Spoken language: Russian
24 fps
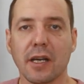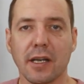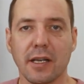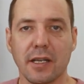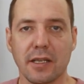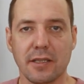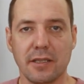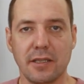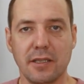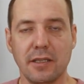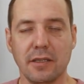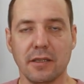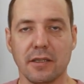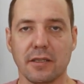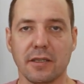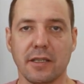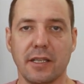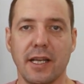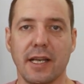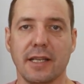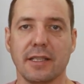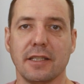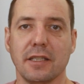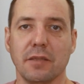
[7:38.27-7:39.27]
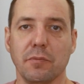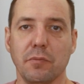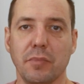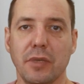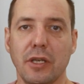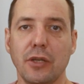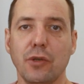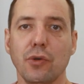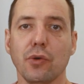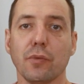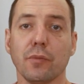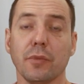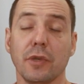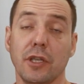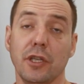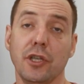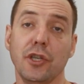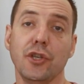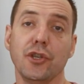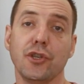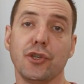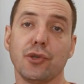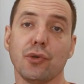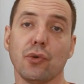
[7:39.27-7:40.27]
корзина с грязным бельем и
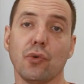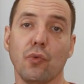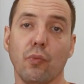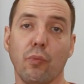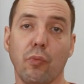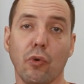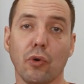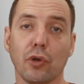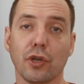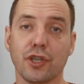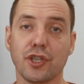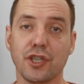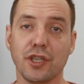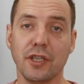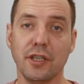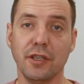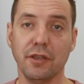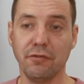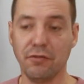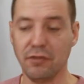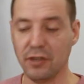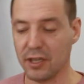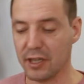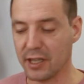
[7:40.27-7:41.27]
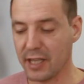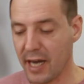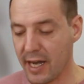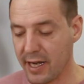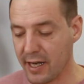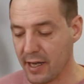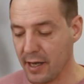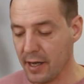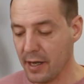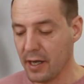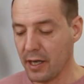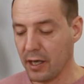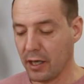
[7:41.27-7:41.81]
еще уборочный инвентарь,